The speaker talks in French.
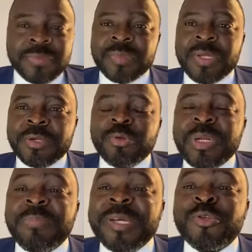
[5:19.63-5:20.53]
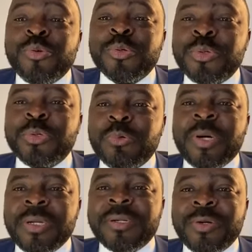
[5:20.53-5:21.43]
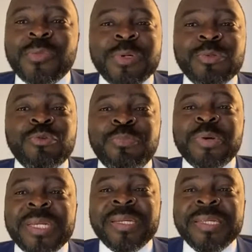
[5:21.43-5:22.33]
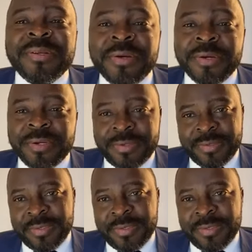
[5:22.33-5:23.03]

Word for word: hein, quand tu n'es pas sûr de toi, comment tu peux être leader